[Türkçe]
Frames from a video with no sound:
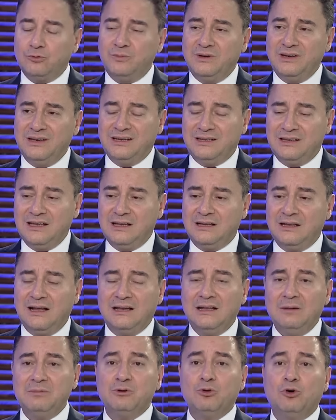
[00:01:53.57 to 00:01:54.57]

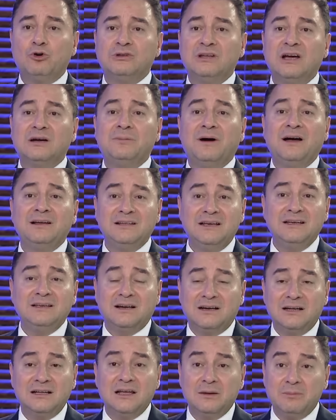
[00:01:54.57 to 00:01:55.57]
birlikteliklerde bir ortak paydayı
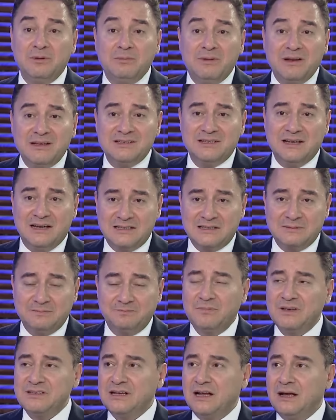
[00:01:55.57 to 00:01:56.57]
yakalayabilmeniz lazım.
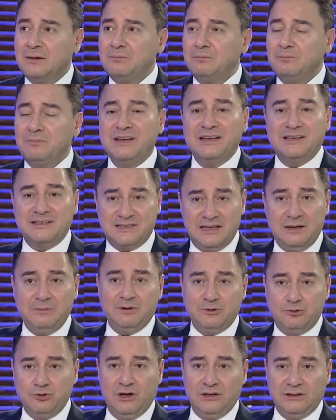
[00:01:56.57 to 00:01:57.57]
Mesela BRICS değil
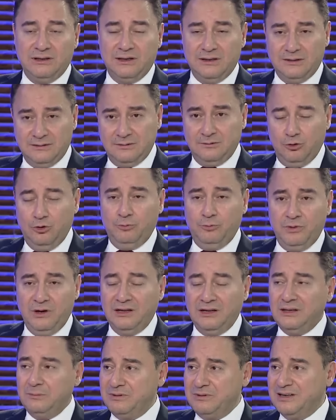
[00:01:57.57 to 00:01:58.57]
mi? Şu anda ön
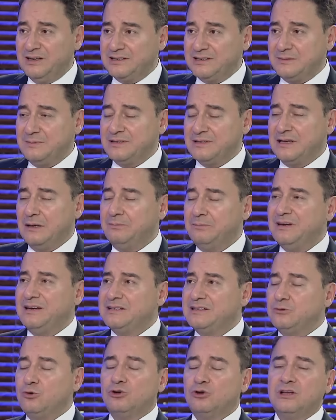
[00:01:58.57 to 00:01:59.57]
planda BRICS. Evet. Mesela
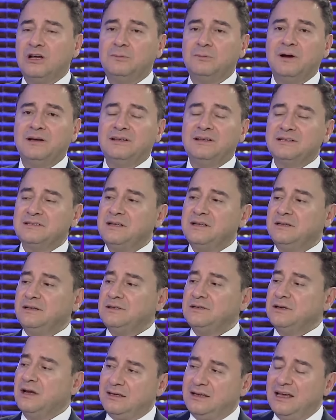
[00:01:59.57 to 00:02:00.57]
BRICS'in ortak paydası
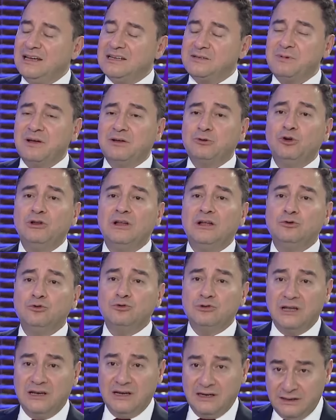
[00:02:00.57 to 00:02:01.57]
nedir? Gelişmekte olan
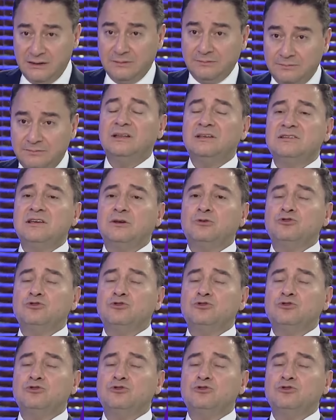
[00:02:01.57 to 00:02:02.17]
ülkelerin, dikçe